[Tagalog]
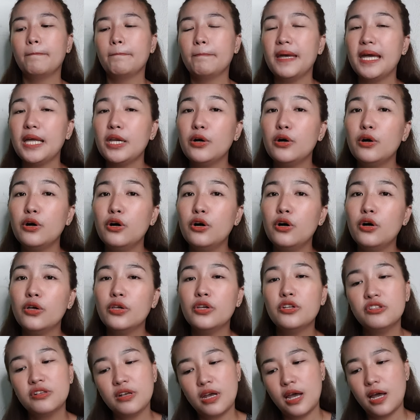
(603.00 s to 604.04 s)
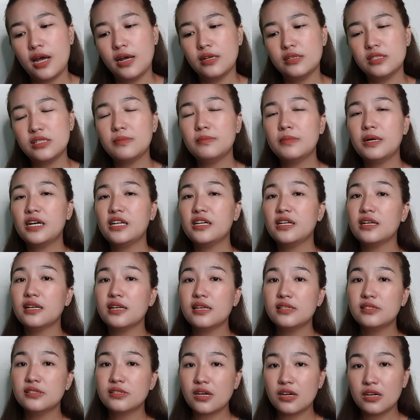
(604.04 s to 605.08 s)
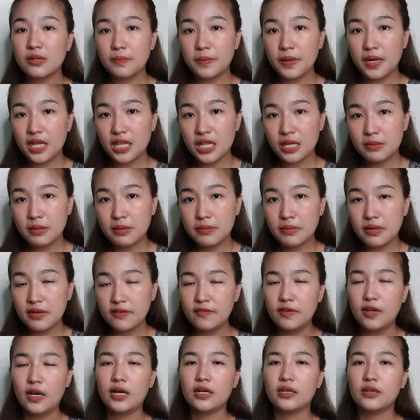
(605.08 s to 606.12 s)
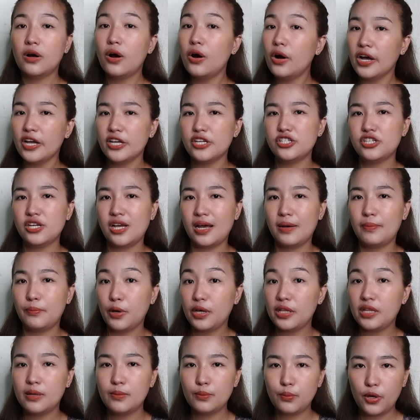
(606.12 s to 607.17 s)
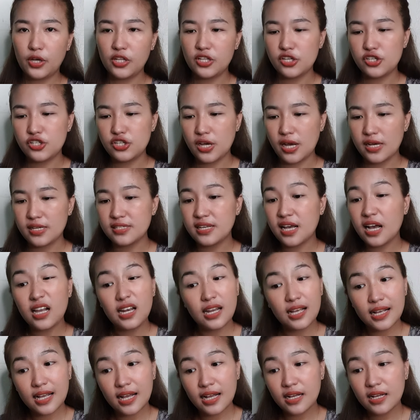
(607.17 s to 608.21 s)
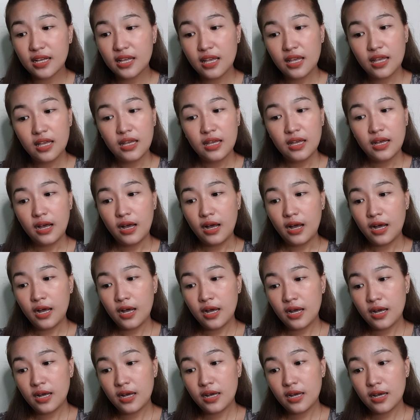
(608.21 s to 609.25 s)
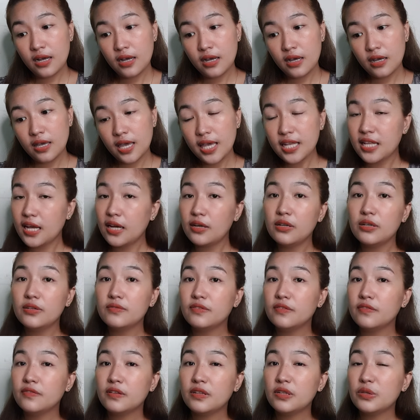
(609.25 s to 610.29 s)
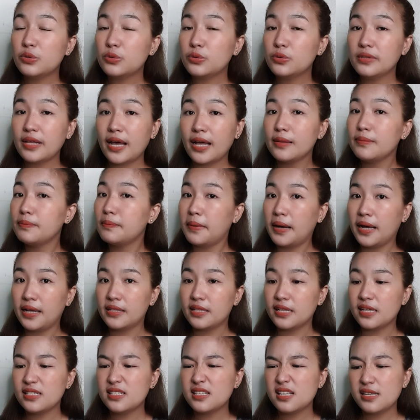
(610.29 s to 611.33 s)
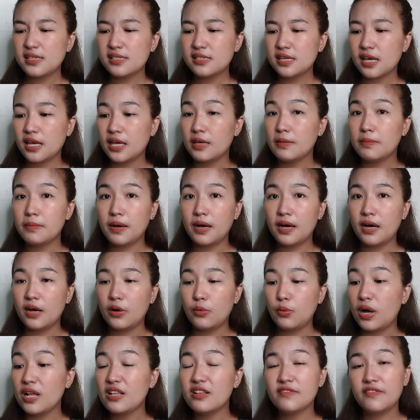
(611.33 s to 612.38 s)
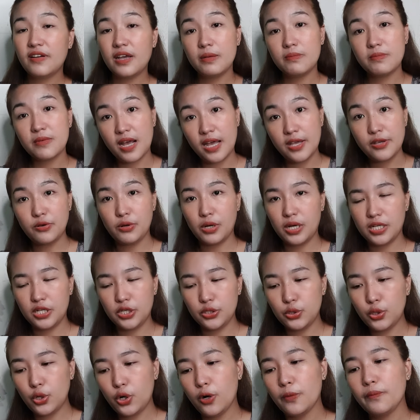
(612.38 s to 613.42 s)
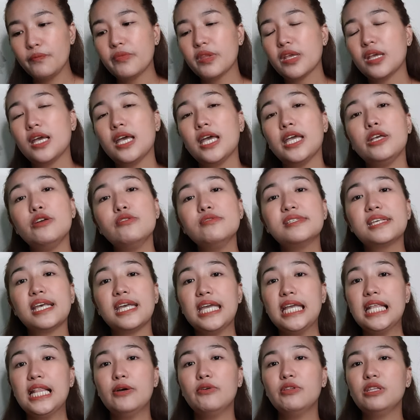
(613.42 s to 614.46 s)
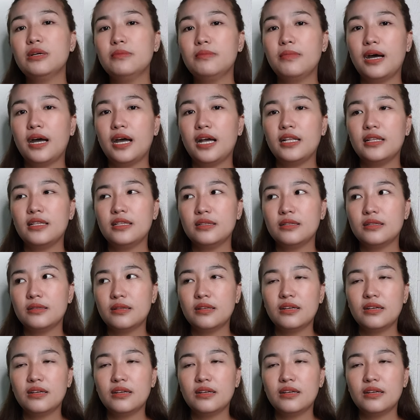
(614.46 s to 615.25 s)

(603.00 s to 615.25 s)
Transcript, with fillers: Pero yun nga, sa mga nag-start pa lang namang mag-vlog, okay siya, pwedeng pwede siya. Sa halagang uh, ah, 852 not bad kasi sa iba 1.5 na yung ganito. Yung sa ilaw naman,